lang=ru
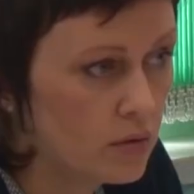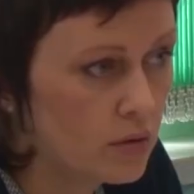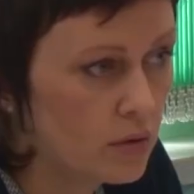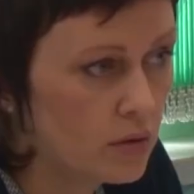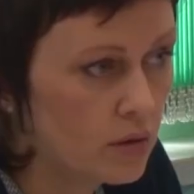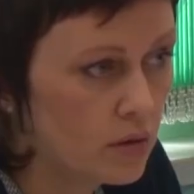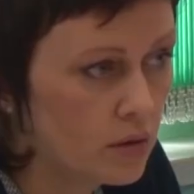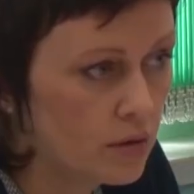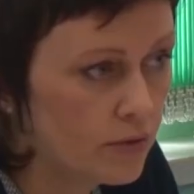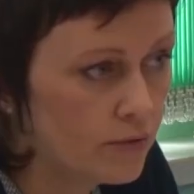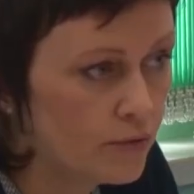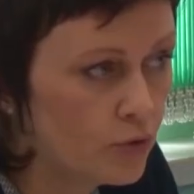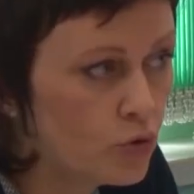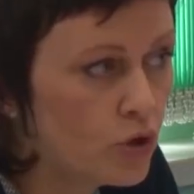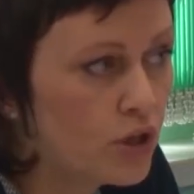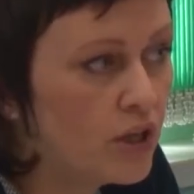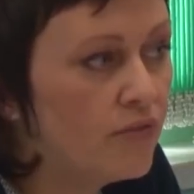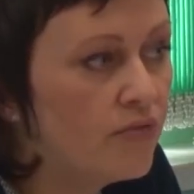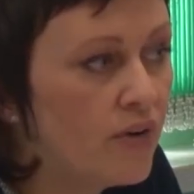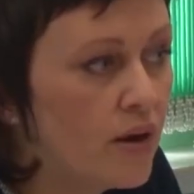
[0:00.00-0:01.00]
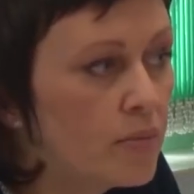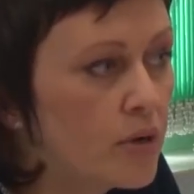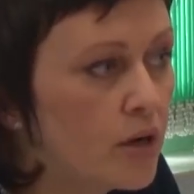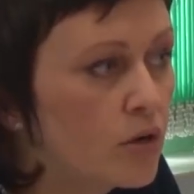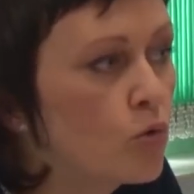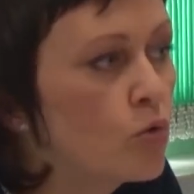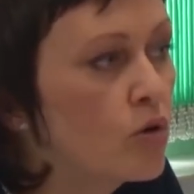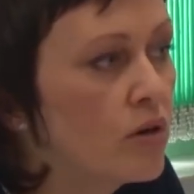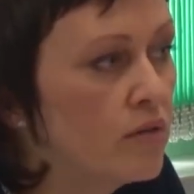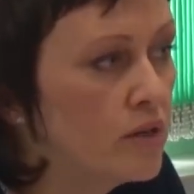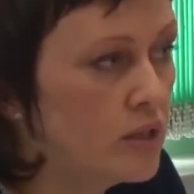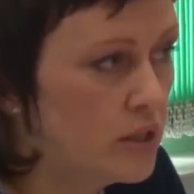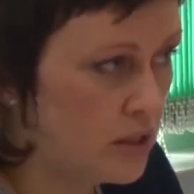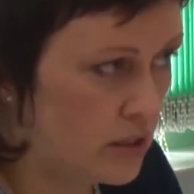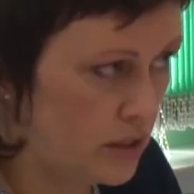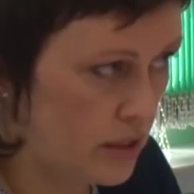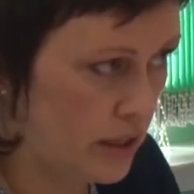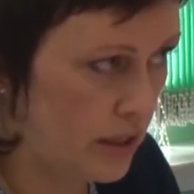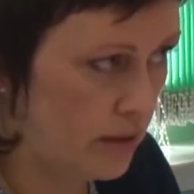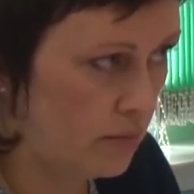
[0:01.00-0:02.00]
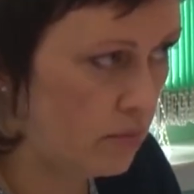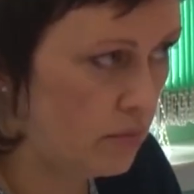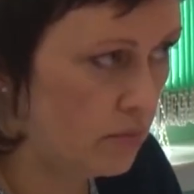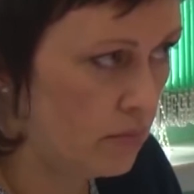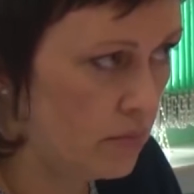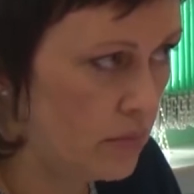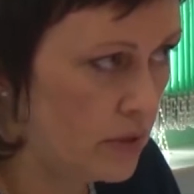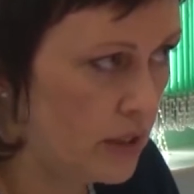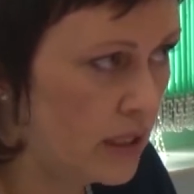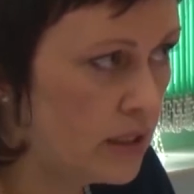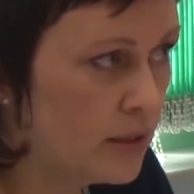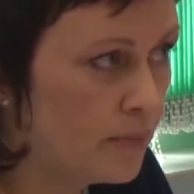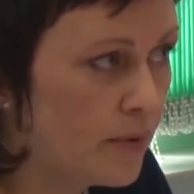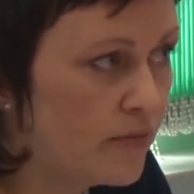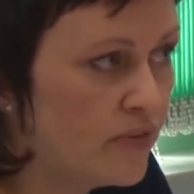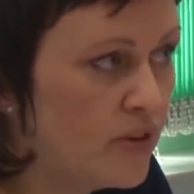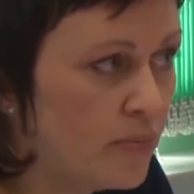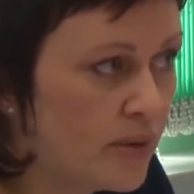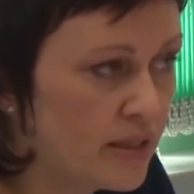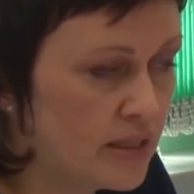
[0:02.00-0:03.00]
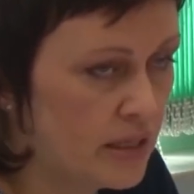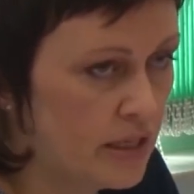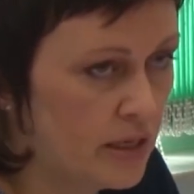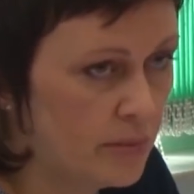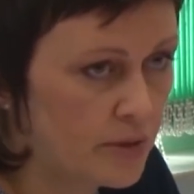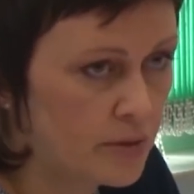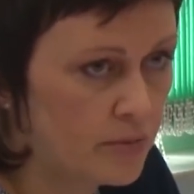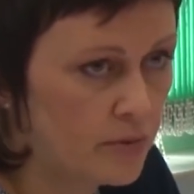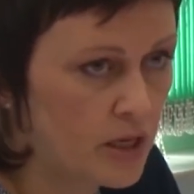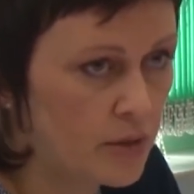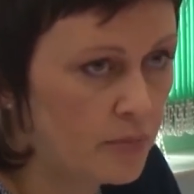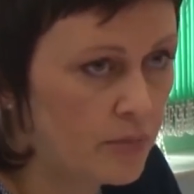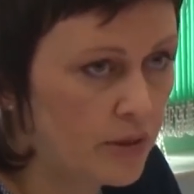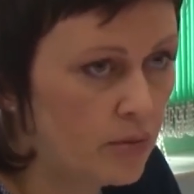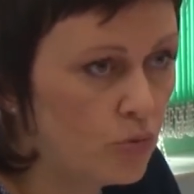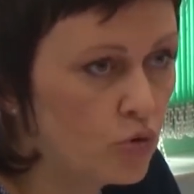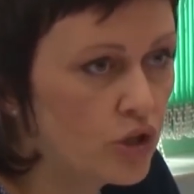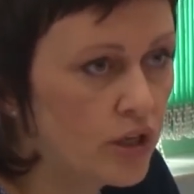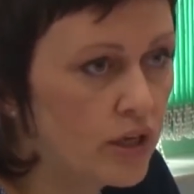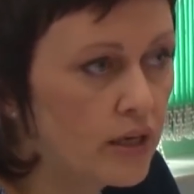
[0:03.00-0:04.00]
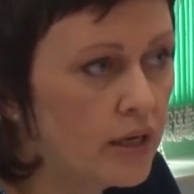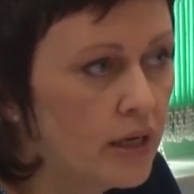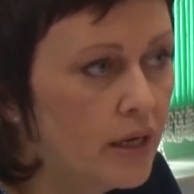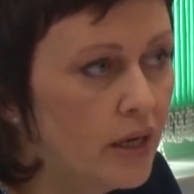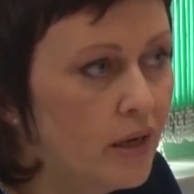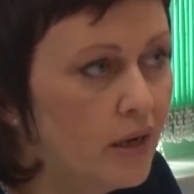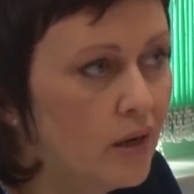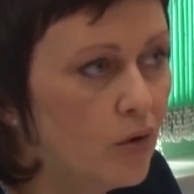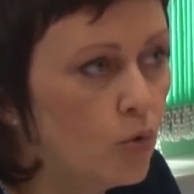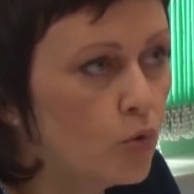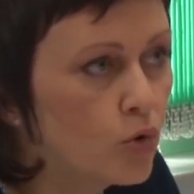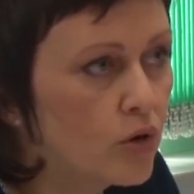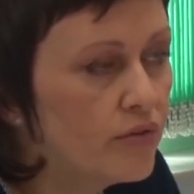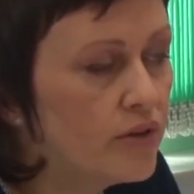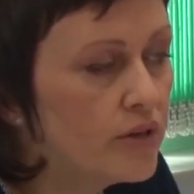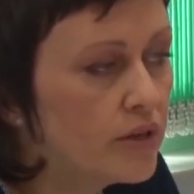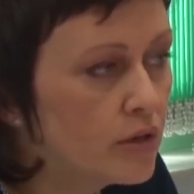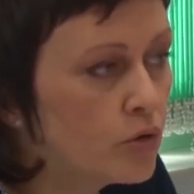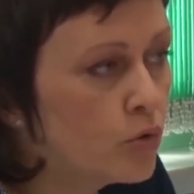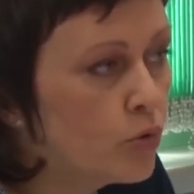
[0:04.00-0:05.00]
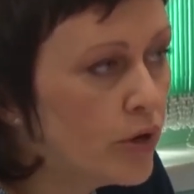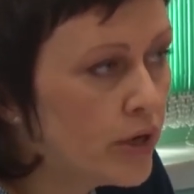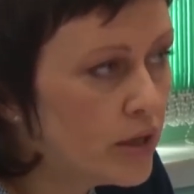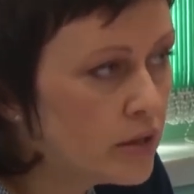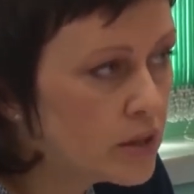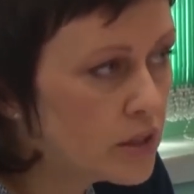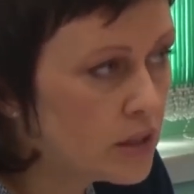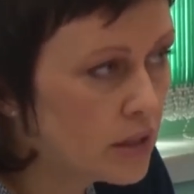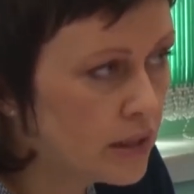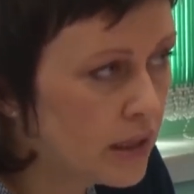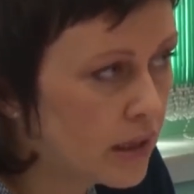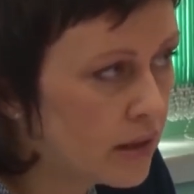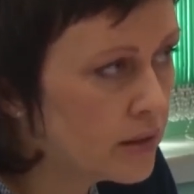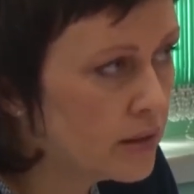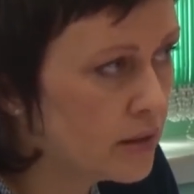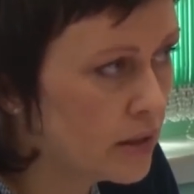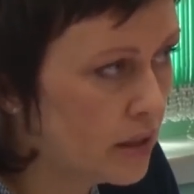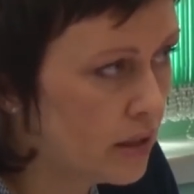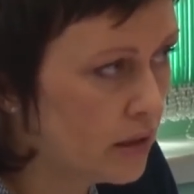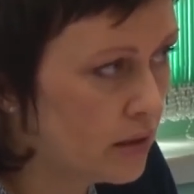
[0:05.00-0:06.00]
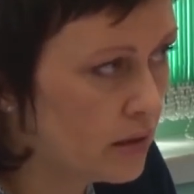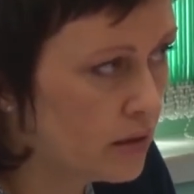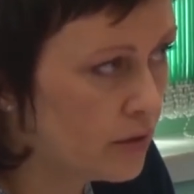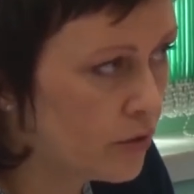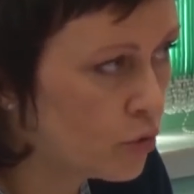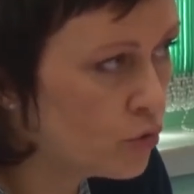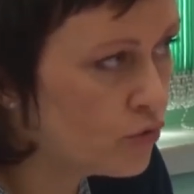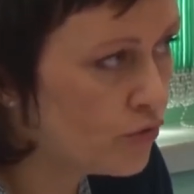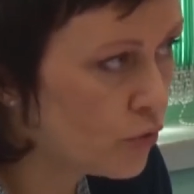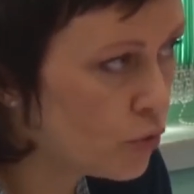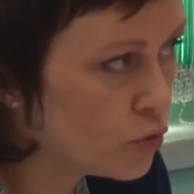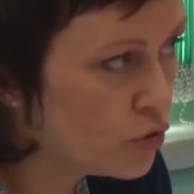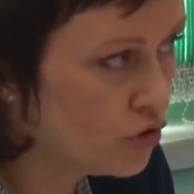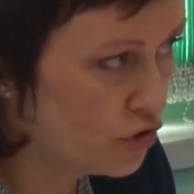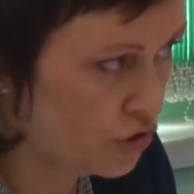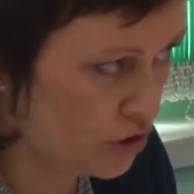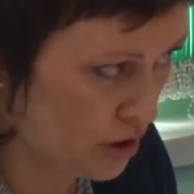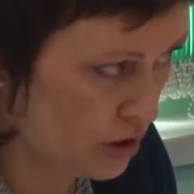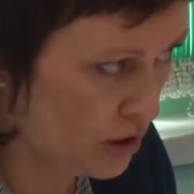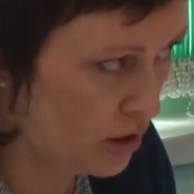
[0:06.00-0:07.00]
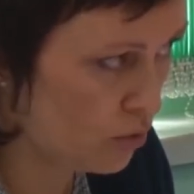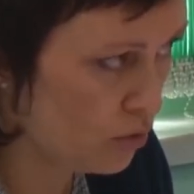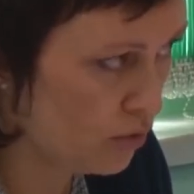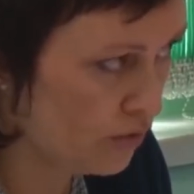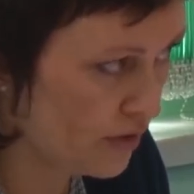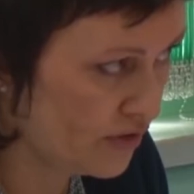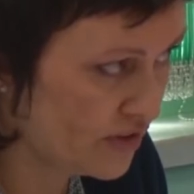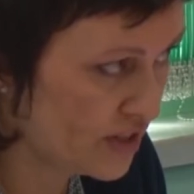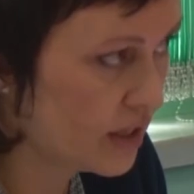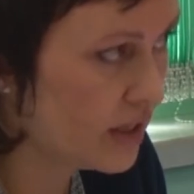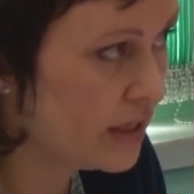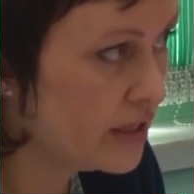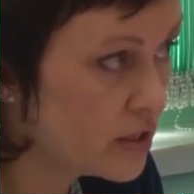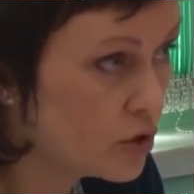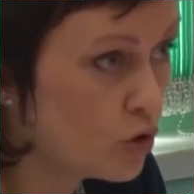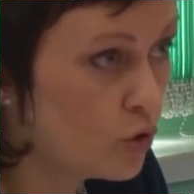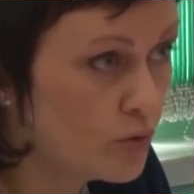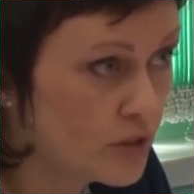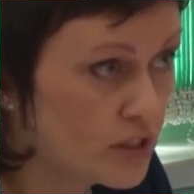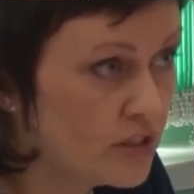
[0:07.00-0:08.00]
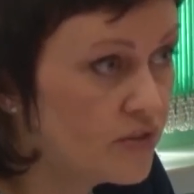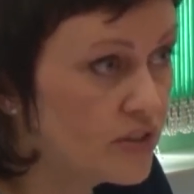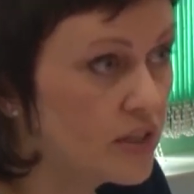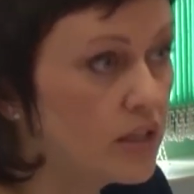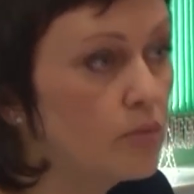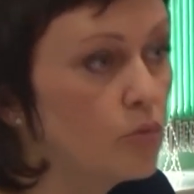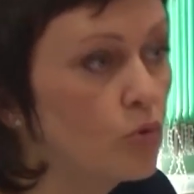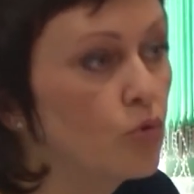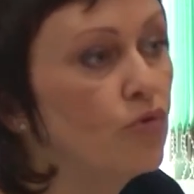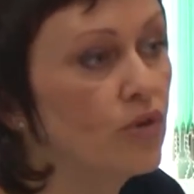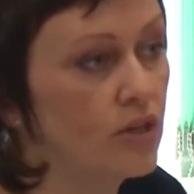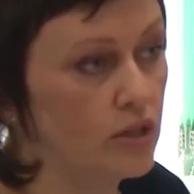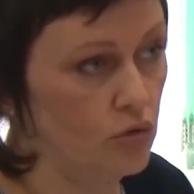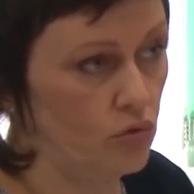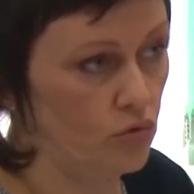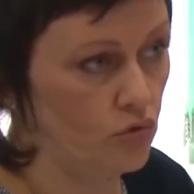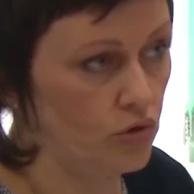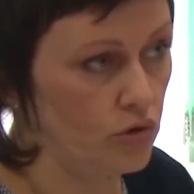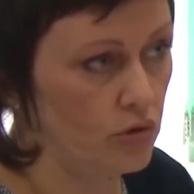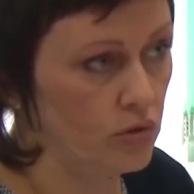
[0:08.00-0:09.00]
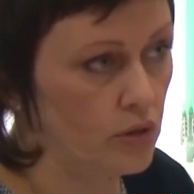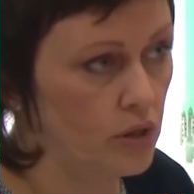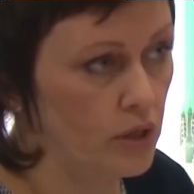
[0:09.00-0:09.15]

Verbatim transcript: А, Все-таки вам, как руководителя, надо повнимательнее посмотреть, потому что уровень конкуренции на рынке в розничной торговле в Сахалинской области в целом и у вас тоже.